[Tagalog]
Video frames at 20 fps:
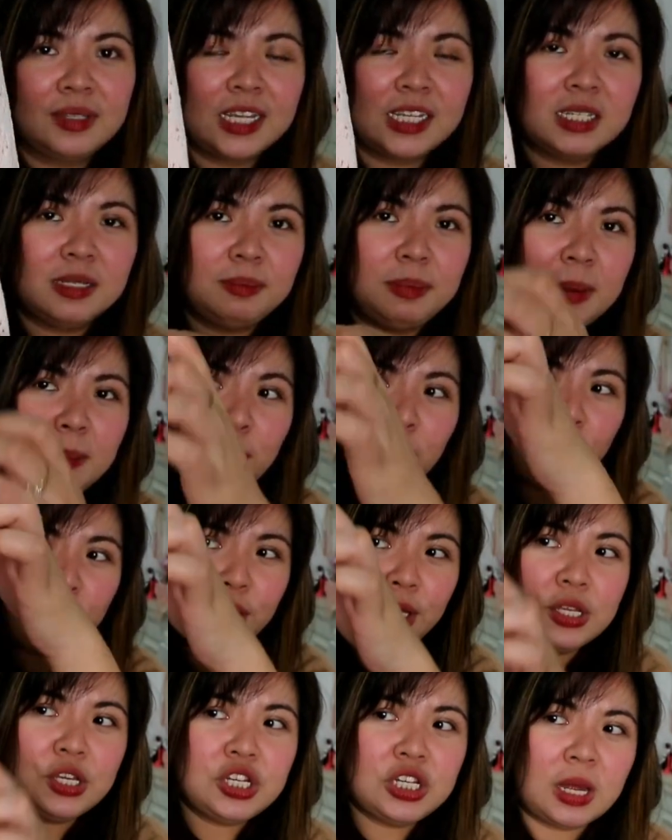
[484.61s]
Tapos may
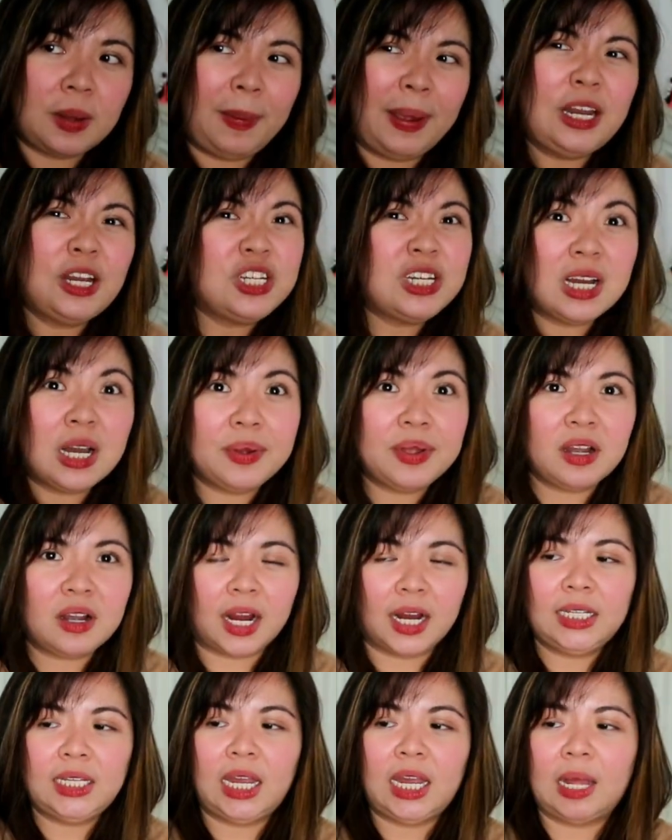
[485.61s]
button siya. Pwede siya gawing
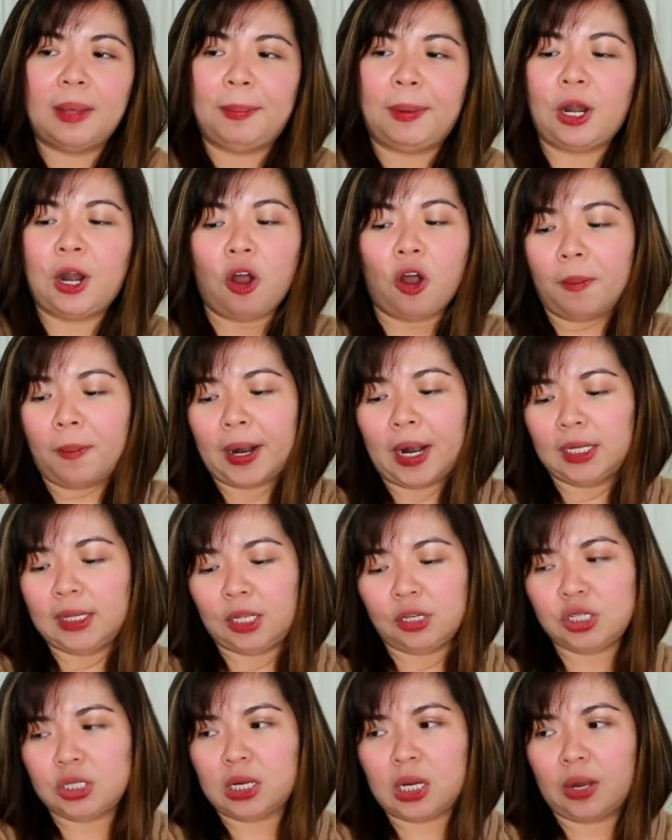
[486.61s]
cardigan. Pero ako
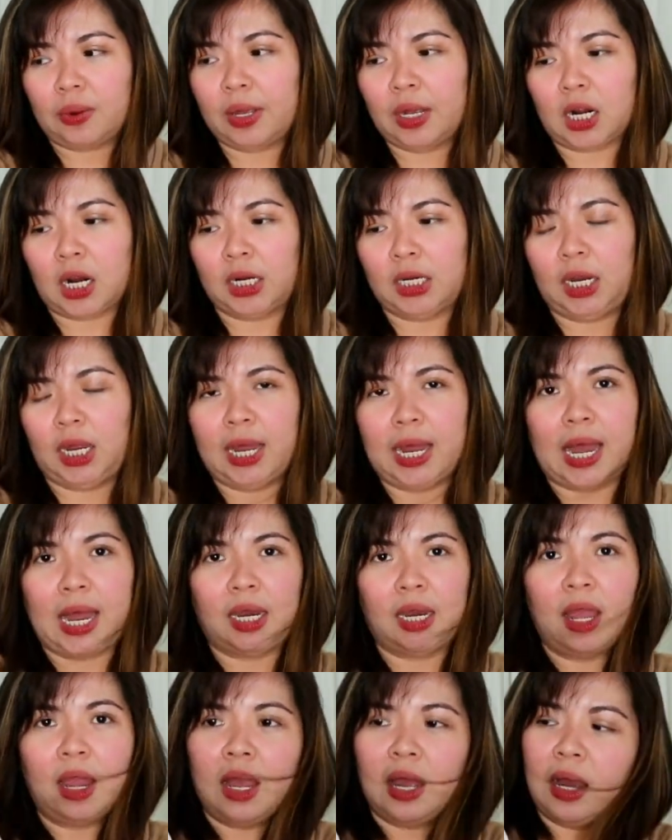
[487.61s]
parang hindi ko siya gawing
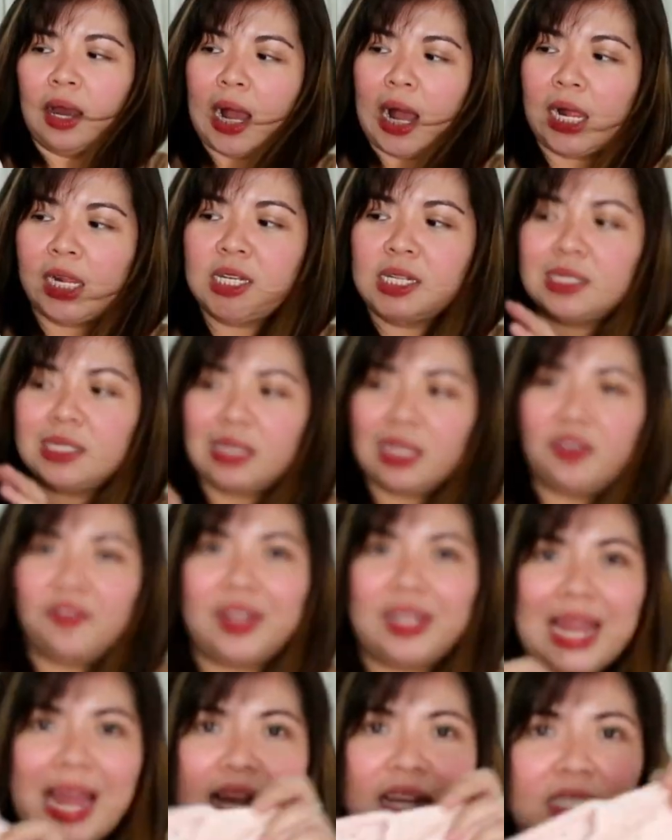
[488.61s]
cardigan. I'll just
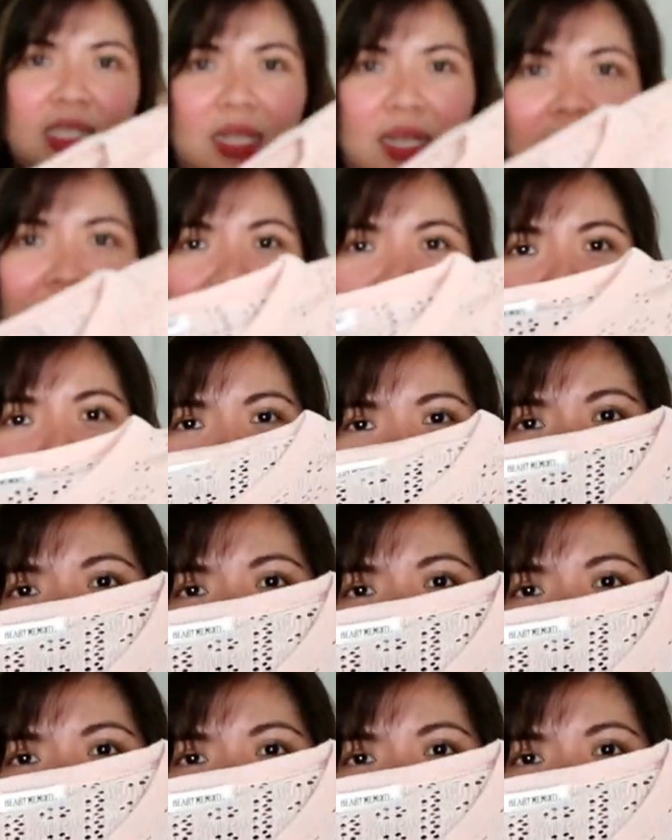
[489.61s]
leave it as it is.